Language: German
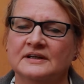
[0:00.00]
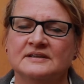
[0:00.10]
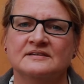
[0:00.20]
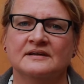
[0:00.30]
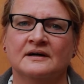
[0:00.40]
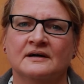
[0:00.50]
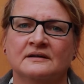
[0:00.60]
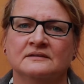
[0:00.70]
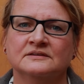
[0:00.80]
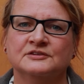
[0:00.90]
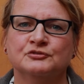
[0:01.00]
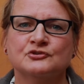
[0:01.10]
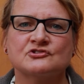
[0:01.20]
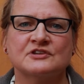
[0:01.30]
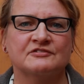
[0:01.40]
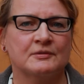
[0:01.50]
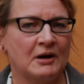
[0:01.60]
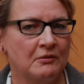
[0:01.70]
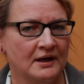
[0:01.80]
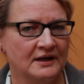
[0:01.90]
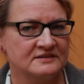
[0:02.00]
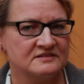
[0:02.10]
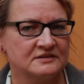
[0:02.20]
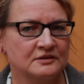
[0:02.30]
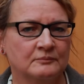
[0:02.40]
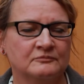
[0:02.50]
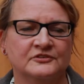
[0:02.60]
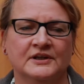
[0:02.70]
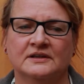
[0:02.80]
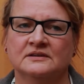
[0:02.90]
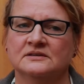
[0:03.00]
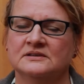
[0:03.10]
in der die Wünsche der Verbraucher ernst genommen werden,